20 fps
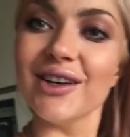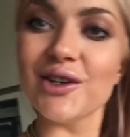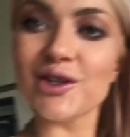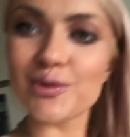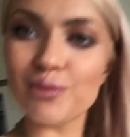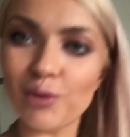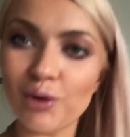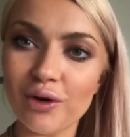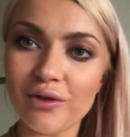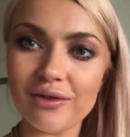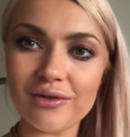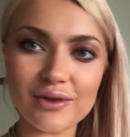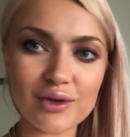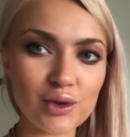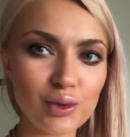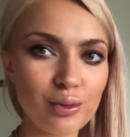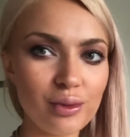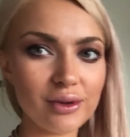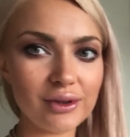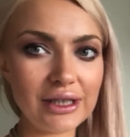Зубов,
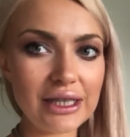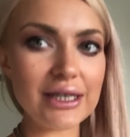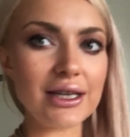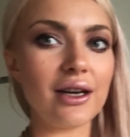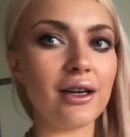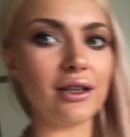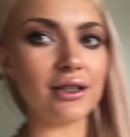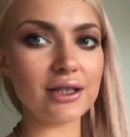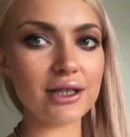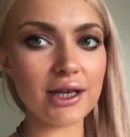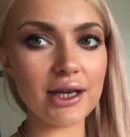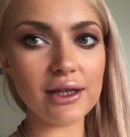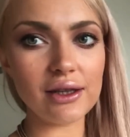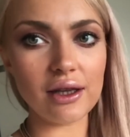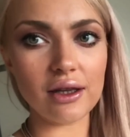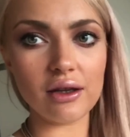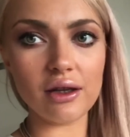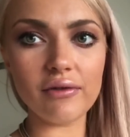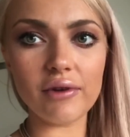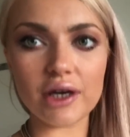зуб, не знаю, как сказать,
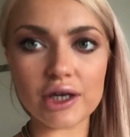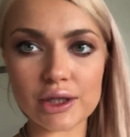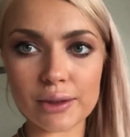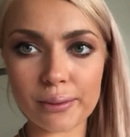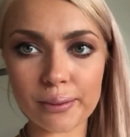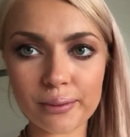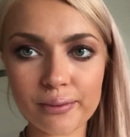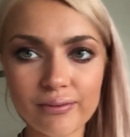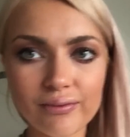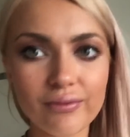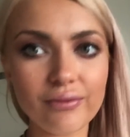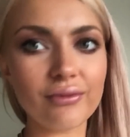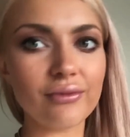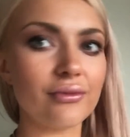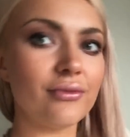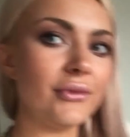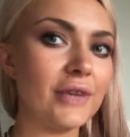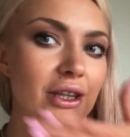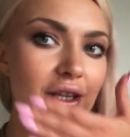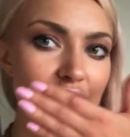ладно, неважно.
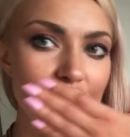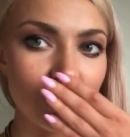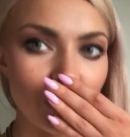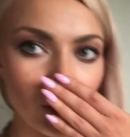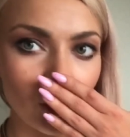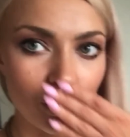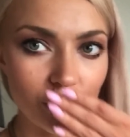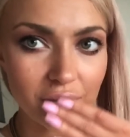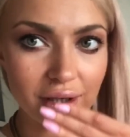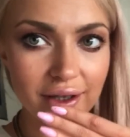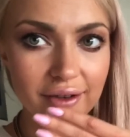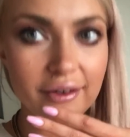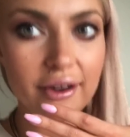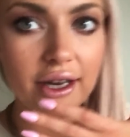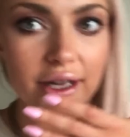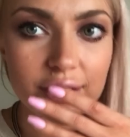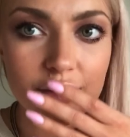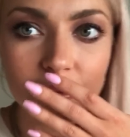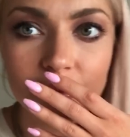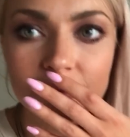Мне даже неудобно
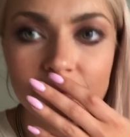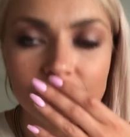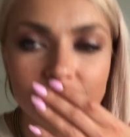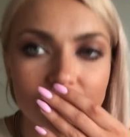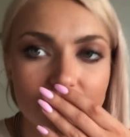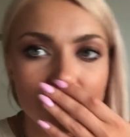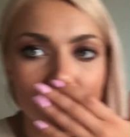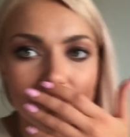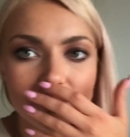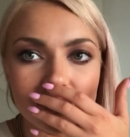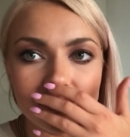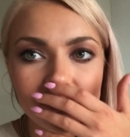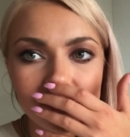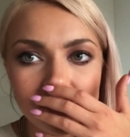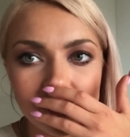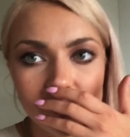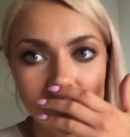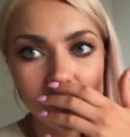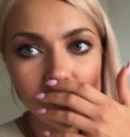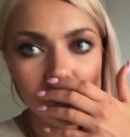говорить.
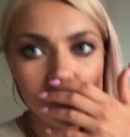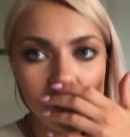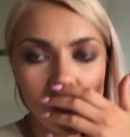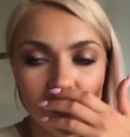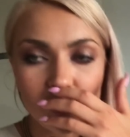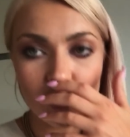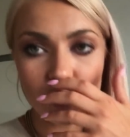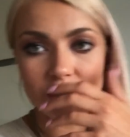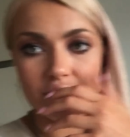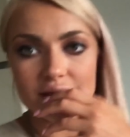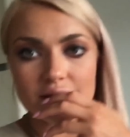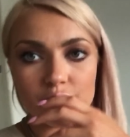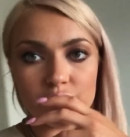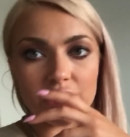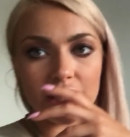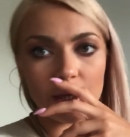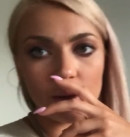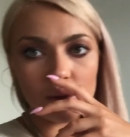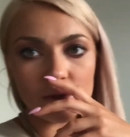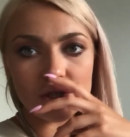Вот, на самом
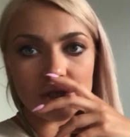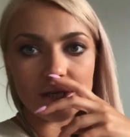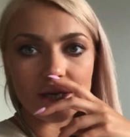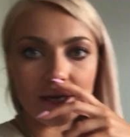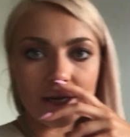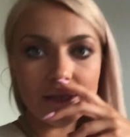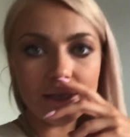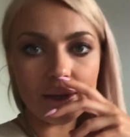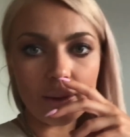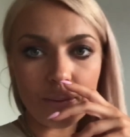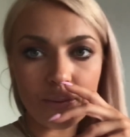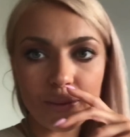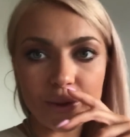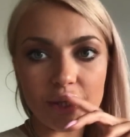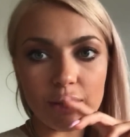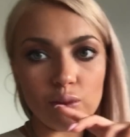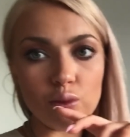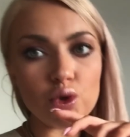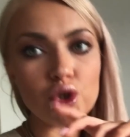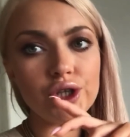деле я очень рада,
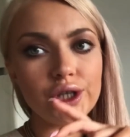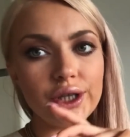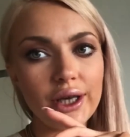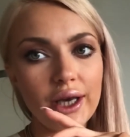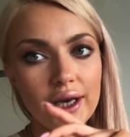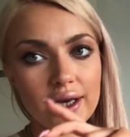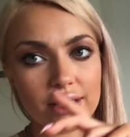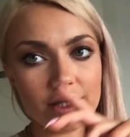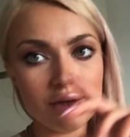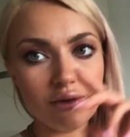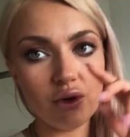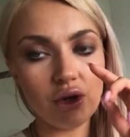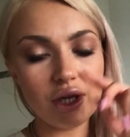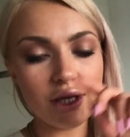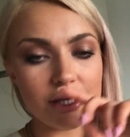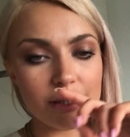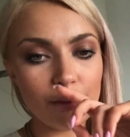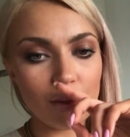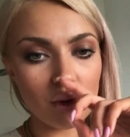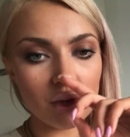потому что я
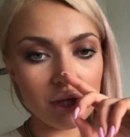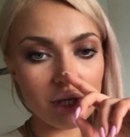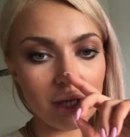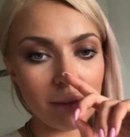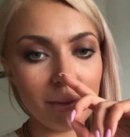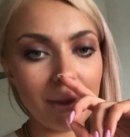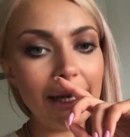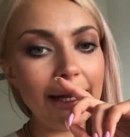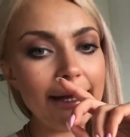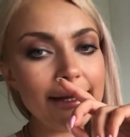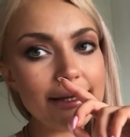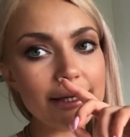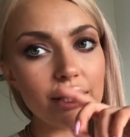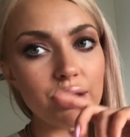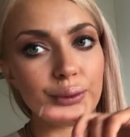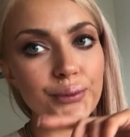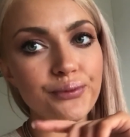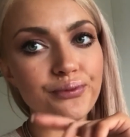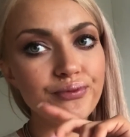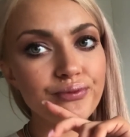сегодня забронила
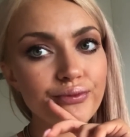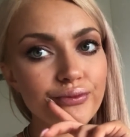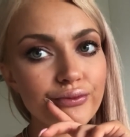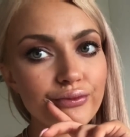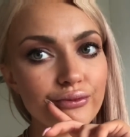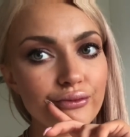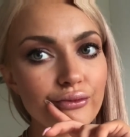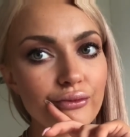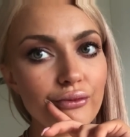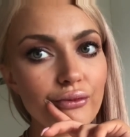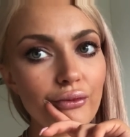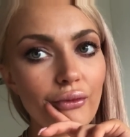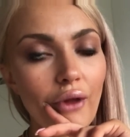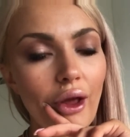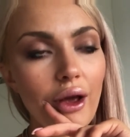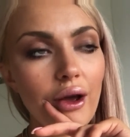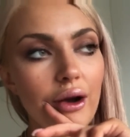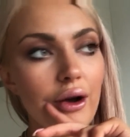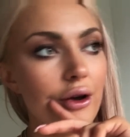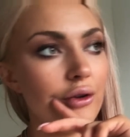билетик
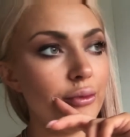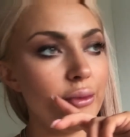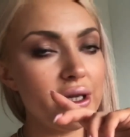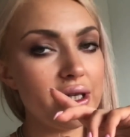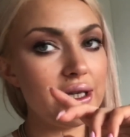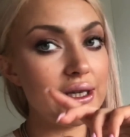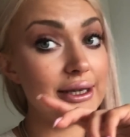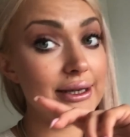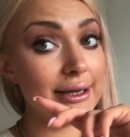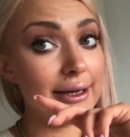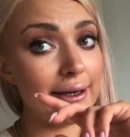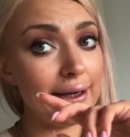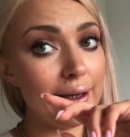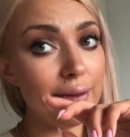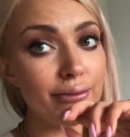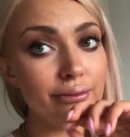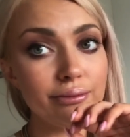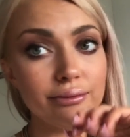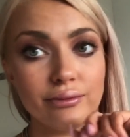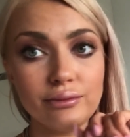а, вместе с
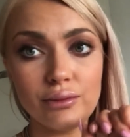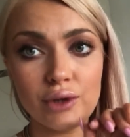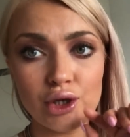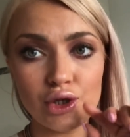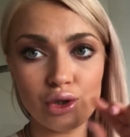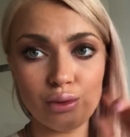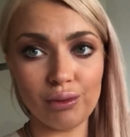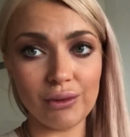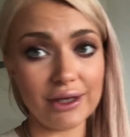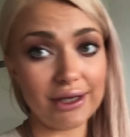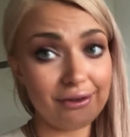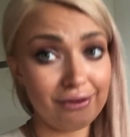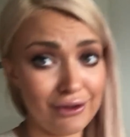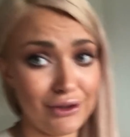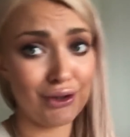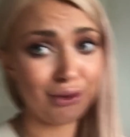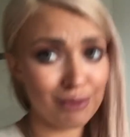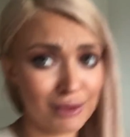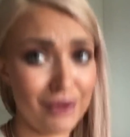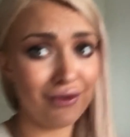Алей причем на свои
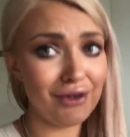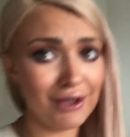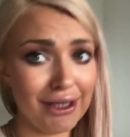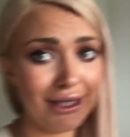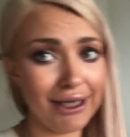собственные